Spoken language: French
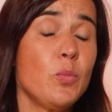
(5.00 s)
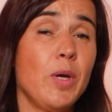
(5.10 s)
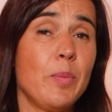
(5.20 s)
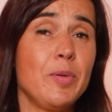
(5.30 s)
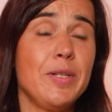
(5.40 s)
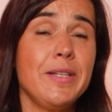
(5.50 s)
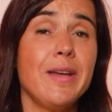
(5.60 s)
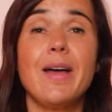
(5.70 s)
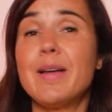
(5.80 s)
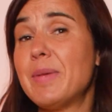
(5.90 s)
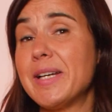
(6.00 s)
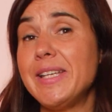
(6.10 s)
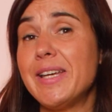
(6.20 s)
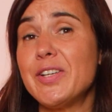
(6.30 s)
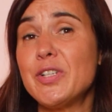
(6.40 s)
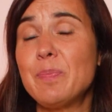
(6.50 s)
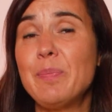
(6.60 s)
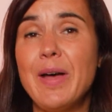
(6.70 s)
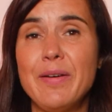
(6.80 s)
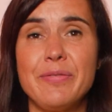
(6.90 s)
ce qu'on peut appeler un mariage
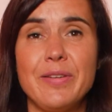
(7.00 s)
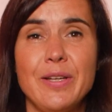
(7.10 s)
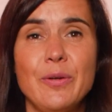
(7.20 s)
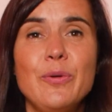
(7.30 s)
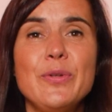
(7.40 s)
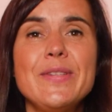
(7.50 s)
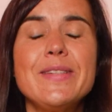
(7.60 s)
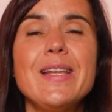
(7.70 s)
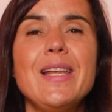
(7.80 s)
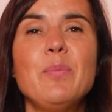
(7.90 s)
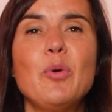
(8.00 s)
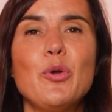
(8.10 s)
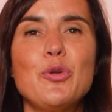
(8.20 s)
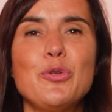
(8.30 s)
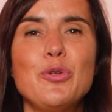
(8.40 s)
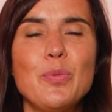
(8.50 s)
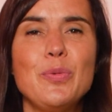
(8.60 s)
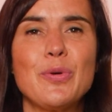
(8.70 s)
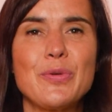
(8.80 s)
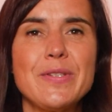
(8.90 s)
parfait. Le célèbre jeu
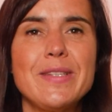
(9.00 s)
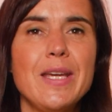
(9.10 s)
d'ambiance